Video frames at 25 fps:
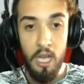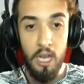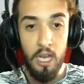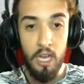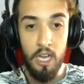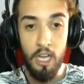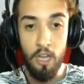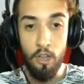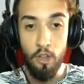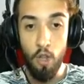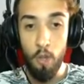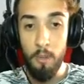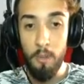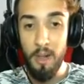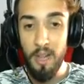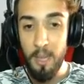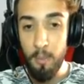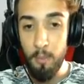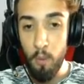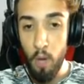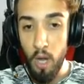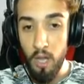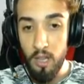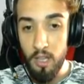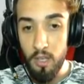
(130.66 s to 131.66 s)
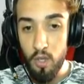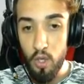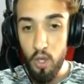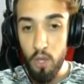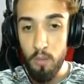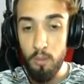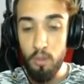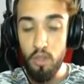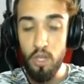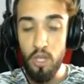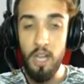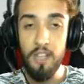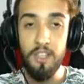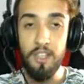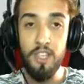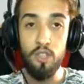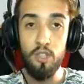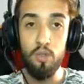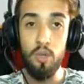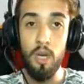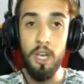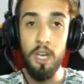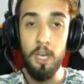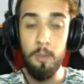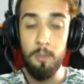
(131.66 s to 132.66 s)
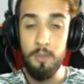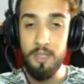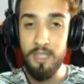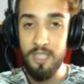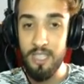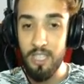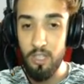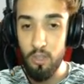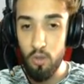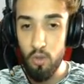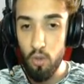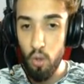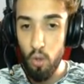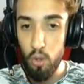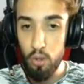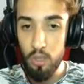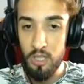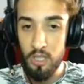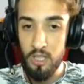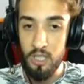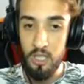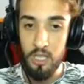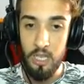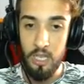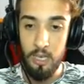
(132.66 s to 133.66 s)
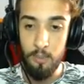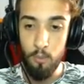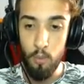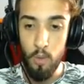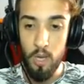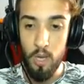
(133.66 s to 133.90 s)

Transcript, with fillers: E, normalde bu alınıyormuş. Ancak şu anlık bir sıkıntı olduğu için e, bu